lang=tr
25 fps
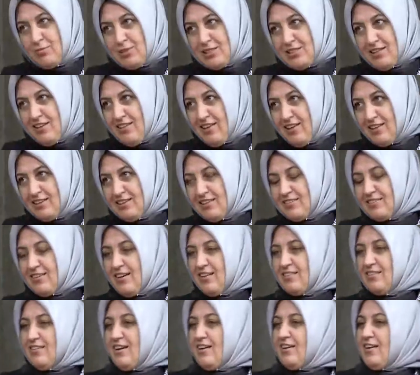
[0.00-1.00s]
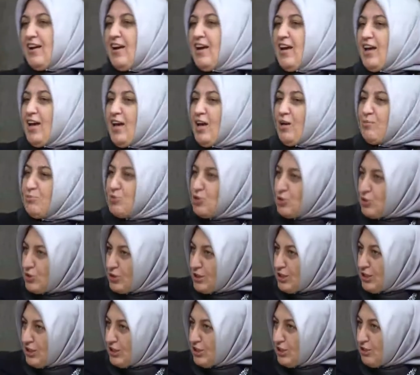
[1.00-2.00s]
masal anlatanlar hem
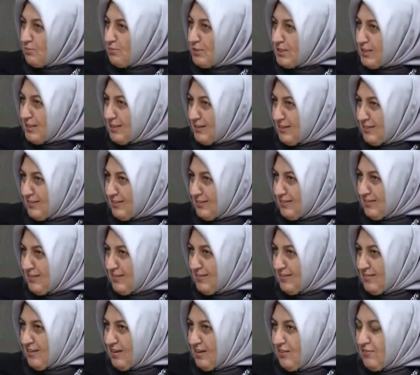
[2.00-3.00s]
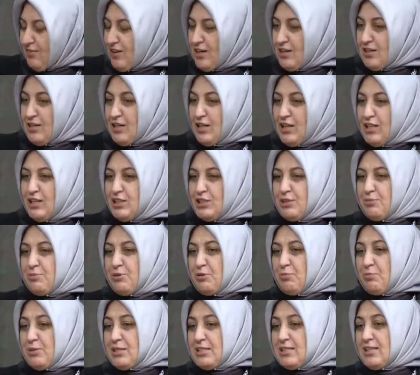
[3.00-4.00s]
çocuklar için masal anlatanlar var. Şimdi
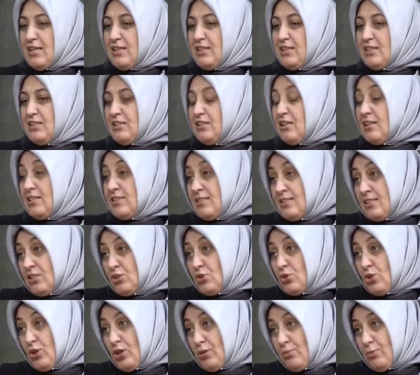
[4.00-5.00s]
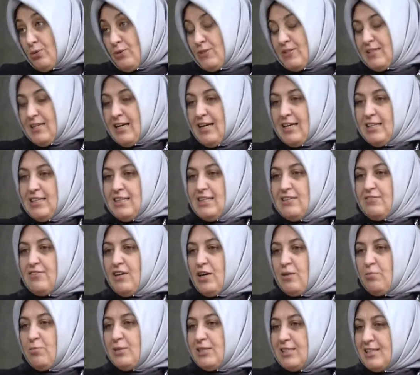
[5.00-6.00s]
masalların aslında şöyle bir özelliği
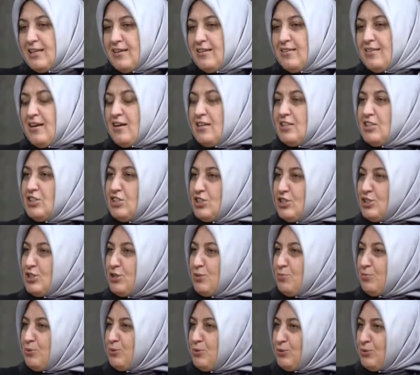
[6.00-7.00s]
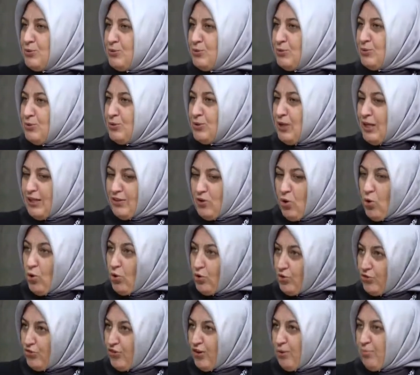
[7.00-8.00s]
var. Masallar içinde bulunan
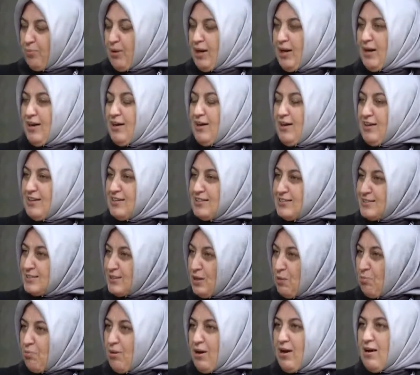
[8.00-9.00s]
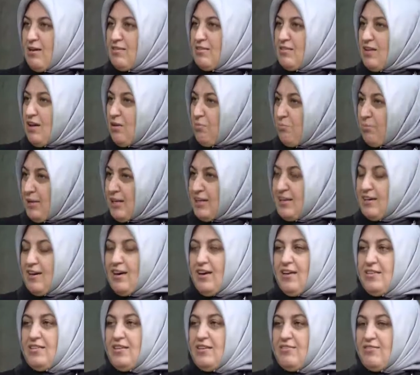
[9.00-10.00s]
ortama, zamana,
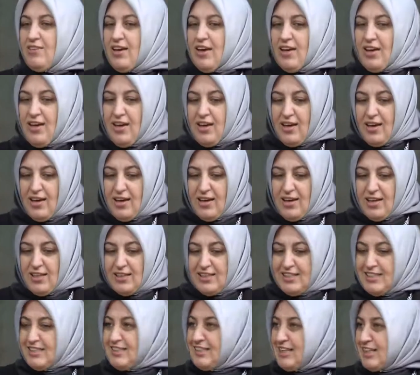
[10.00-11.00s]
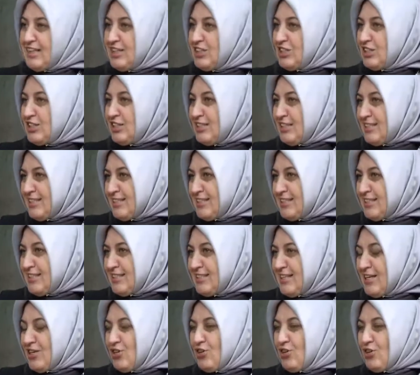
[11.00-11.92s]
mekana ve e, dinleyici kitlesine